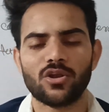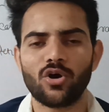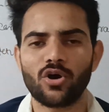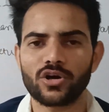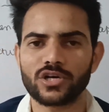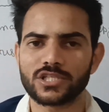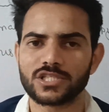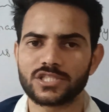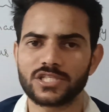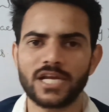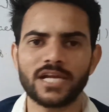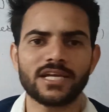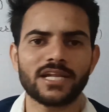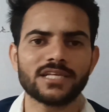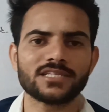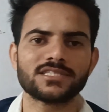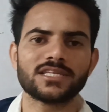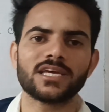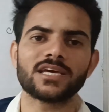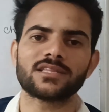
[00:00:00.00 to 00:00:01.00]
लोग
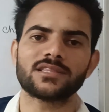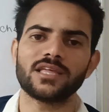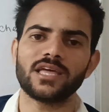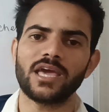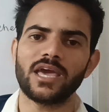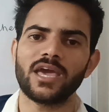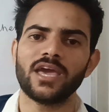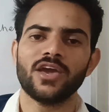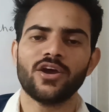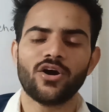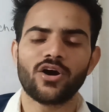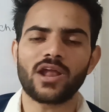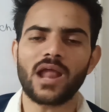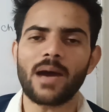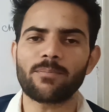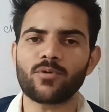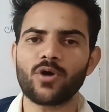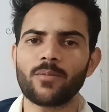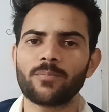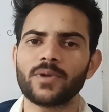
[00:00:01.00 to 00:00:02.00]
स्टेटस देखते हैं और
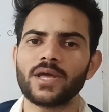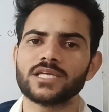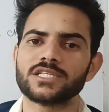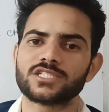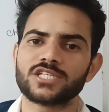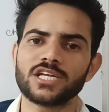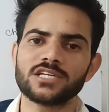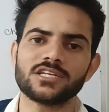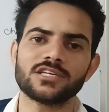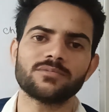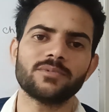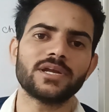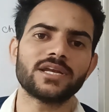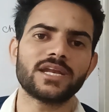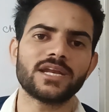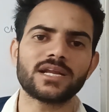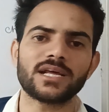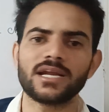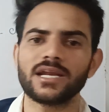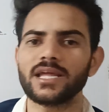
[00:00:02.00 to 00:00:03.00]
आपको अपना स्टेटस
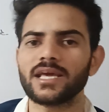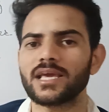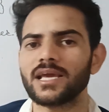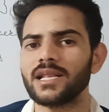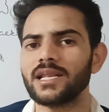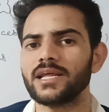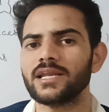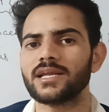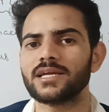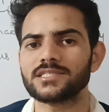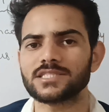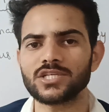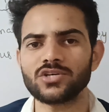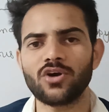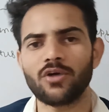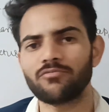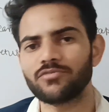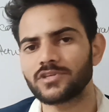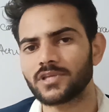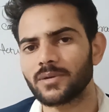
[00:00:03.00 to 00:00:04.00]
मेंटेन करने के लिए
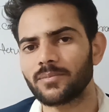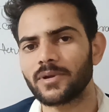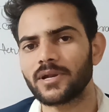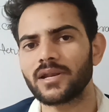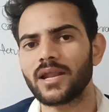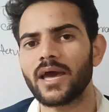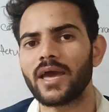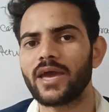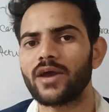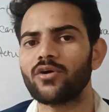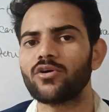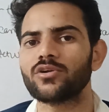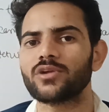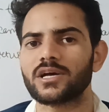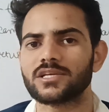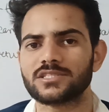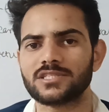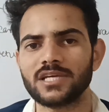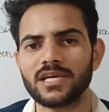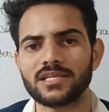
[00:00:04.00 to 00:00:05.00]
नर्सिंग ऑफिसर बनना है और
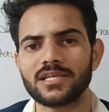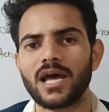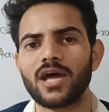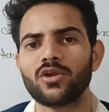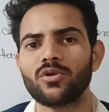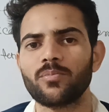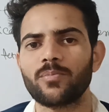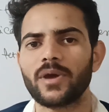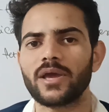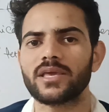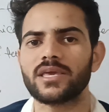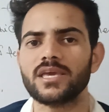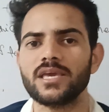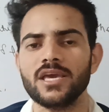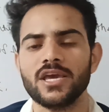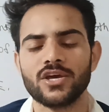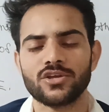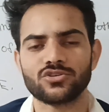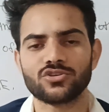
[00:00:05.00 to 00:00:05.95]
अस्सी हजार रुपए की